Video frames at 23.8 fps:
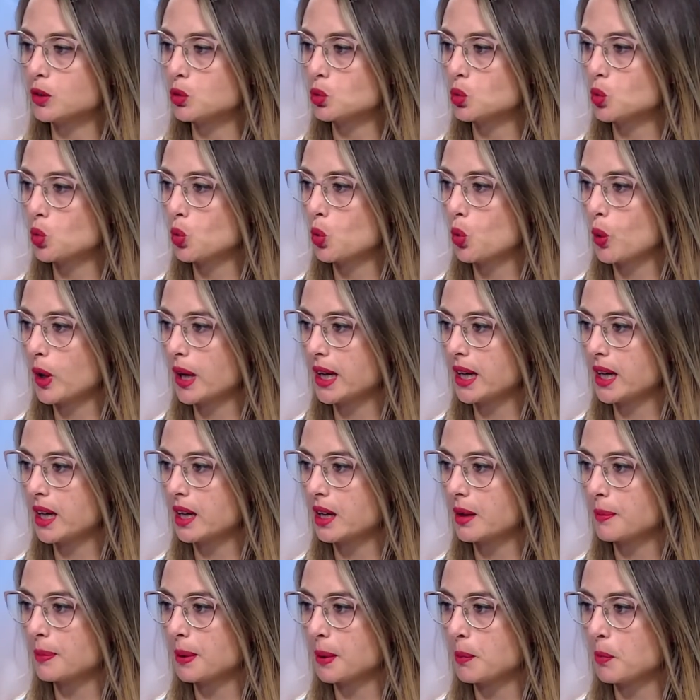Dunque in
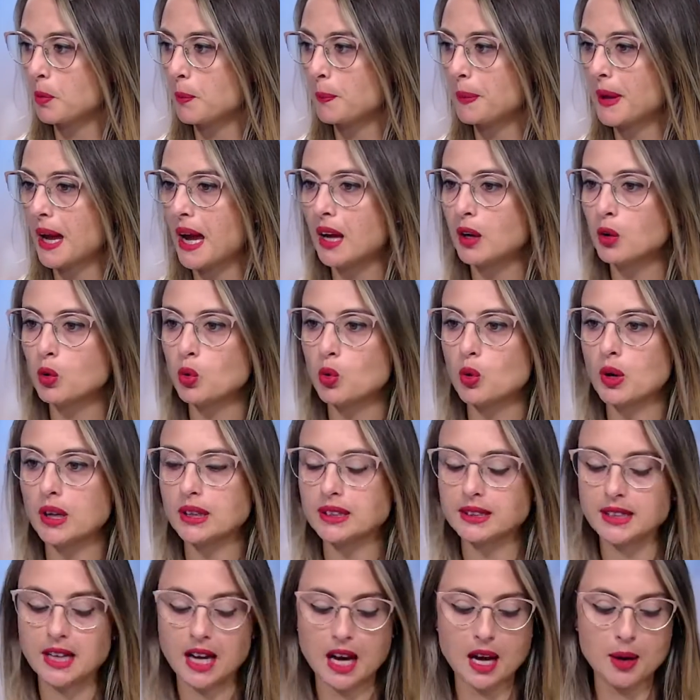primo piano
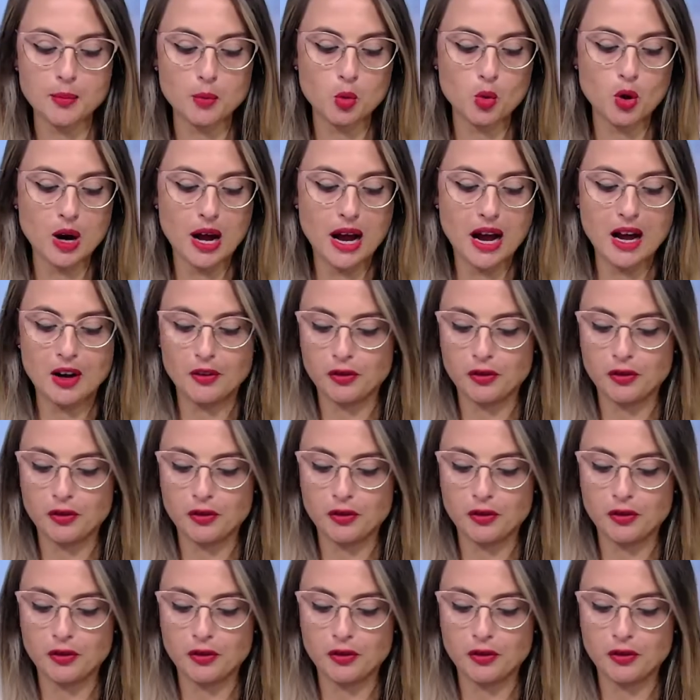andiamo a